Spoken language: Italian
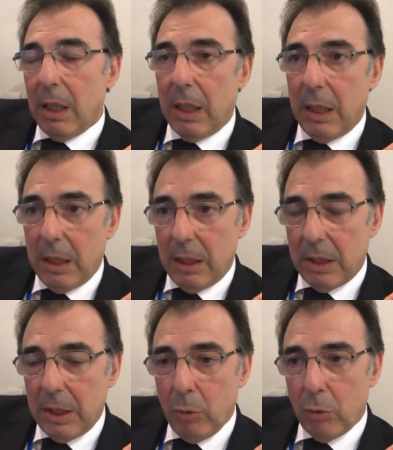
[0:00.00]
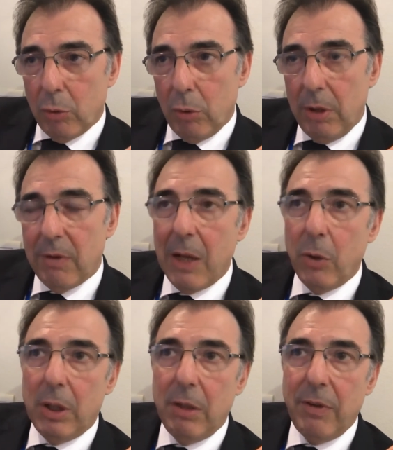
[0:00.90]
eh, seduto sul
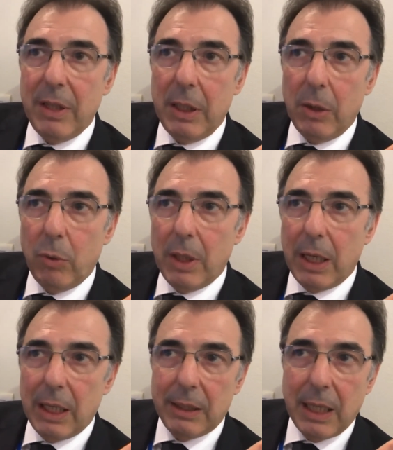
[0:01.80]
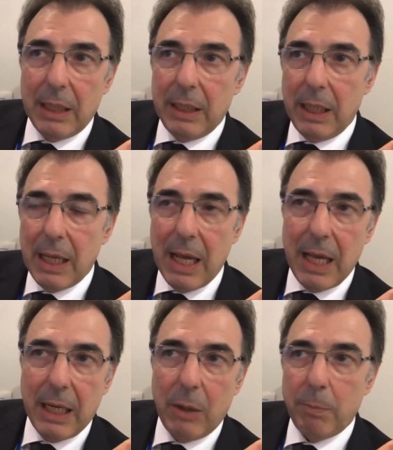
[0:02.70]
divano e ti vedi una realtà
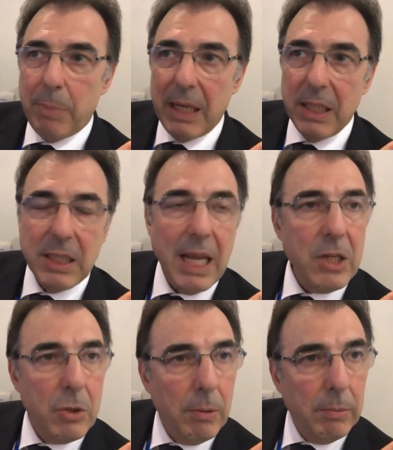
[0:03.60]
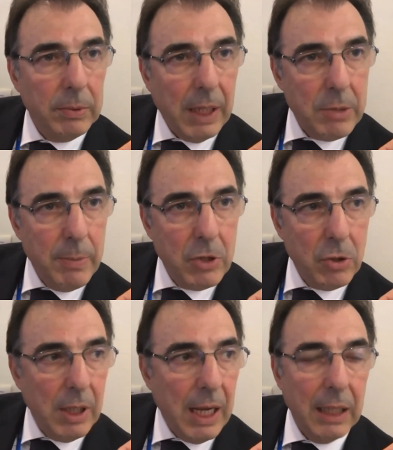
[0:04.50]
lineare, un palinsesto
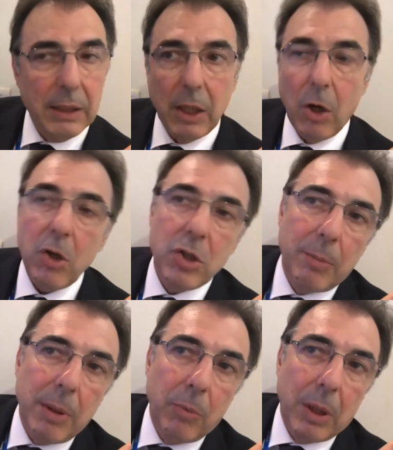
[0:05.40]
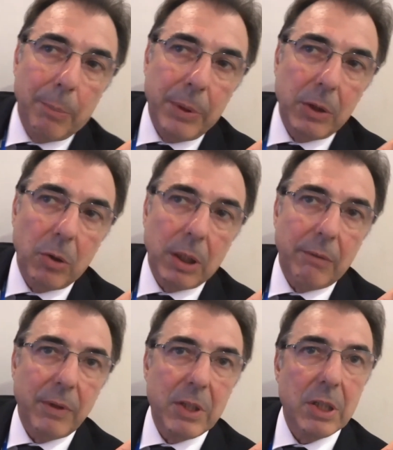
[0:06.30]
trasmesso da altri. Oggi abbiamo capito che
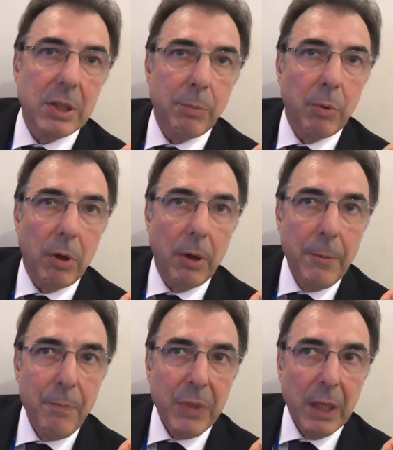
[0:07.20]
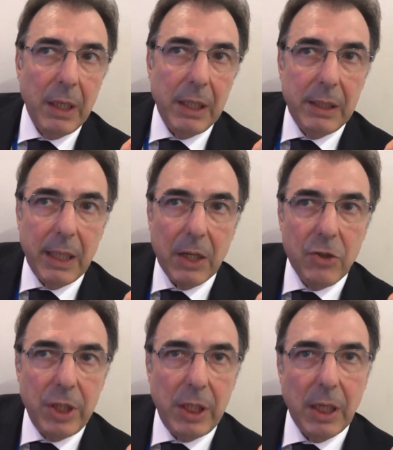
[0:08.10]
invece si può
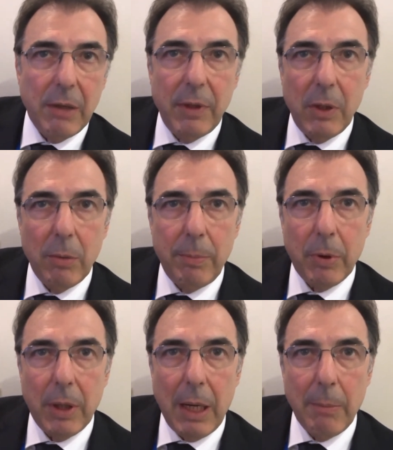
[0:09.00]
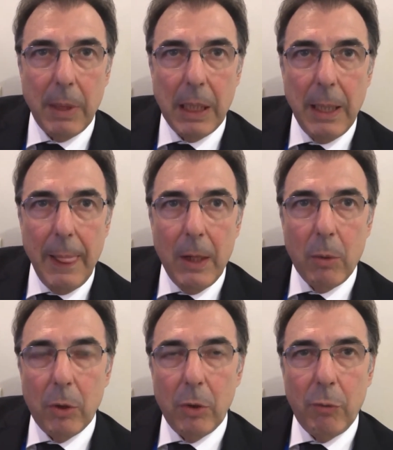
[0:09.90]
interagire, vedere un programma
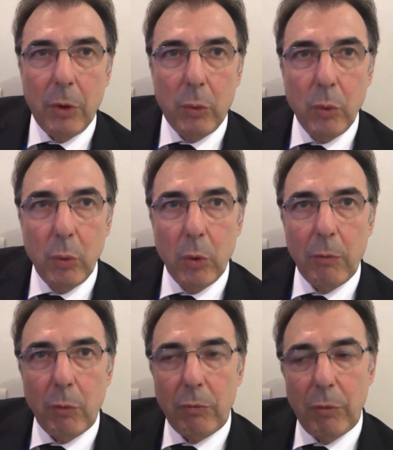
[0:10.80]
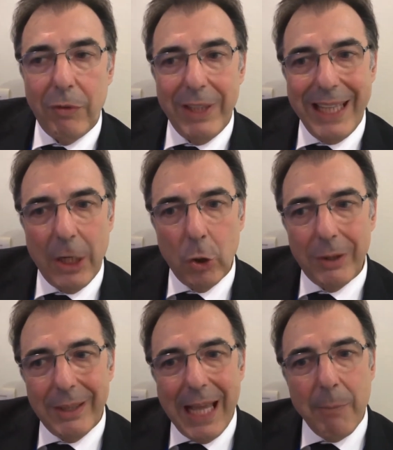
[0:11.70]
quando vuoi tu, lo, vuoi
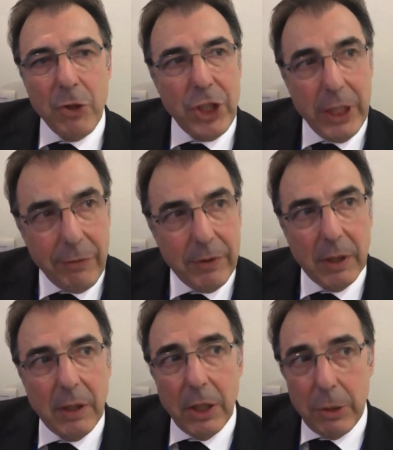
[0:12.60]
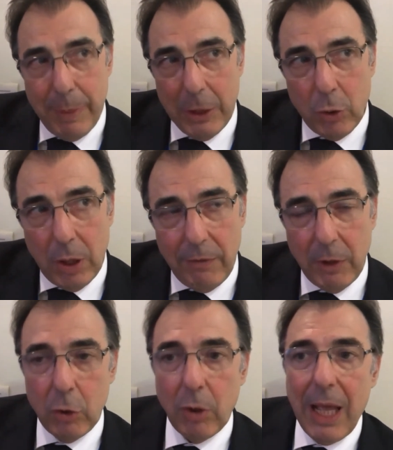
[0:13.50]
vederlo time shifted rispetto
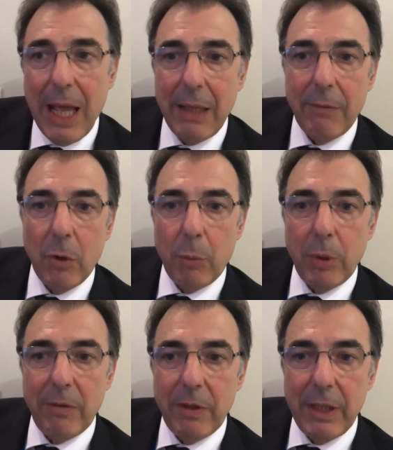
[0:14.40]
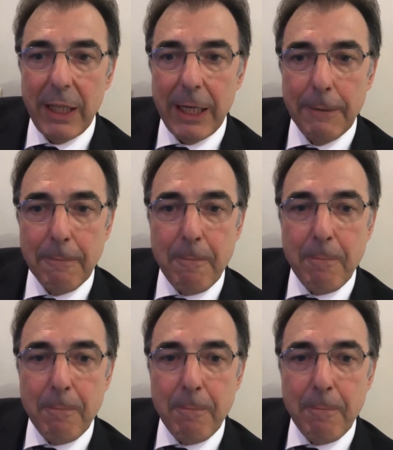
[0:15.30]
all'evento live, lo puoi vedere